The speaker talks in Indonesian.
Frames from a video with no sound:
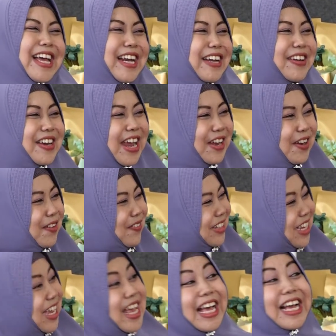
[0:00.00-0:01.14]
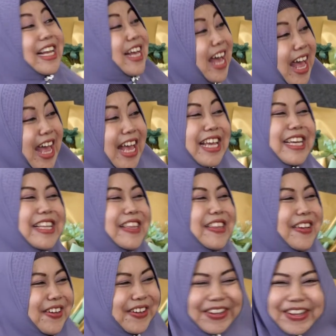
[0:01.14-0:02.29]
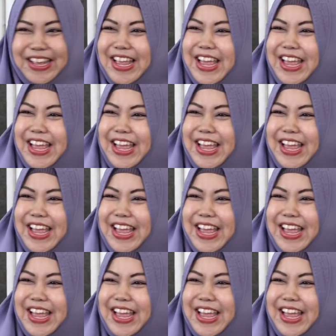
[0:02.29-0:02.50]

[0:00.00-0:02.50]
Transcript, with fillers: udah enggak ada getruk lagi ya. ya gitu. itu keras.